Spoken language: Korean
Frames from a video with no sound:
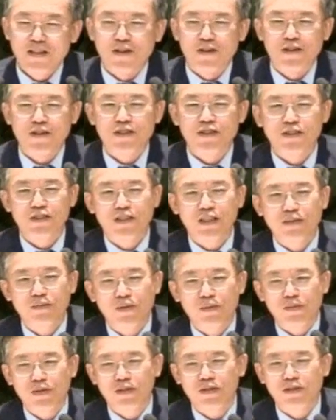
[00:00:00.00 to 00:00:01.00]
어렸을 때
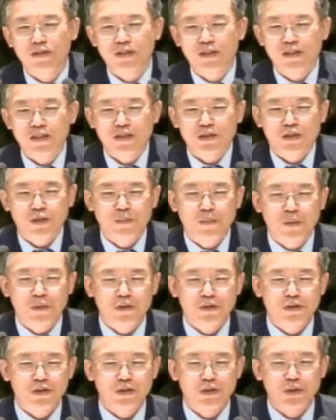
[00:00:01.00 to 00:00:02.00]
보면은
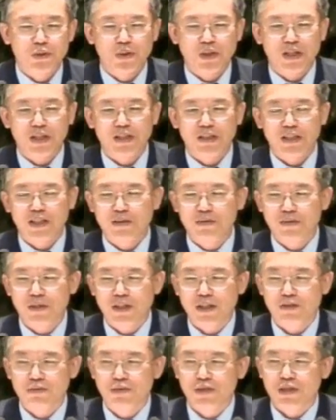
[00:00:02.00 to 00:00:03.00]
스포츠를 좋아하기
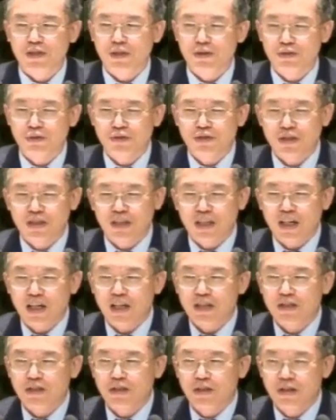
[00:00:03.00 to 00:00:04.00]
때문에 우리 선수들이
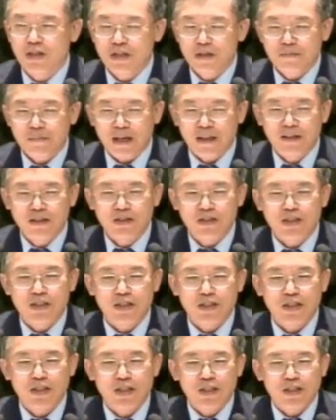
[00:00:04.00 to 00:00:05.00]
나가서
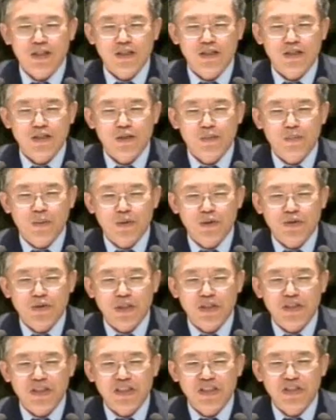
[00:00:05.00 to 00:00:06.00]
반드시 그
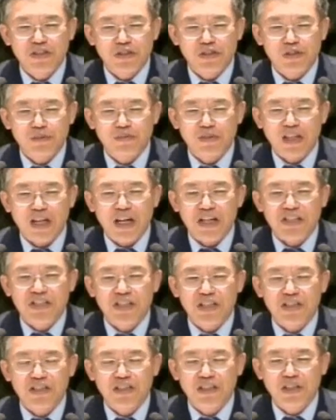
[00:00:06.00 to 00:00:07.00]
스포츠에서 이겼으면
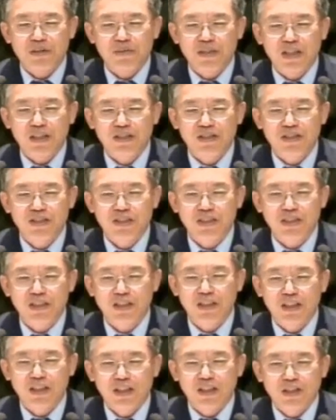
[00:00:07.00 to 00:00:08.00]
아시안
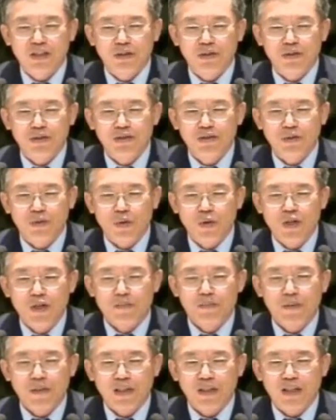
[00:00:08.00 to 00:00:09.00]
게임이라든지 혹은
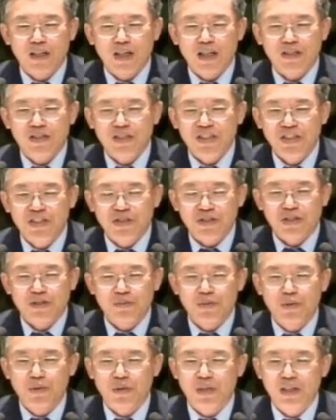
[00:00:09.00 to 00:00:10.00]
올림픽에 나가서
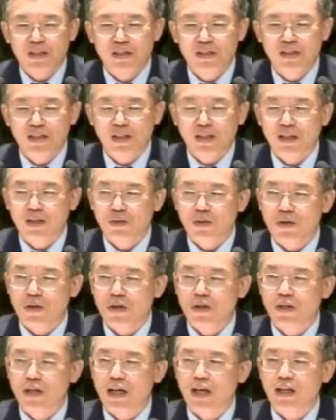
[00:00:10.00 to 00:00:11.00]
이겼으면 좋겠는데
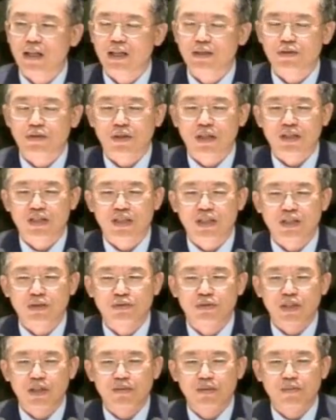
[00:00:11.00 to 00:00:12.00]
아나운서가
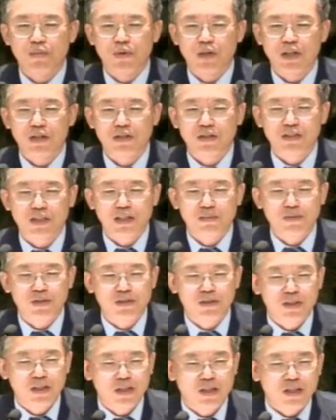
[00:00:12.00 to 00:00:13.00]
지고 나면 뭐라
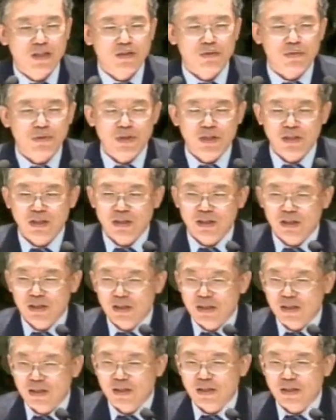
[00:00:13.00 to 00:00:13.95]
그러냐면 우리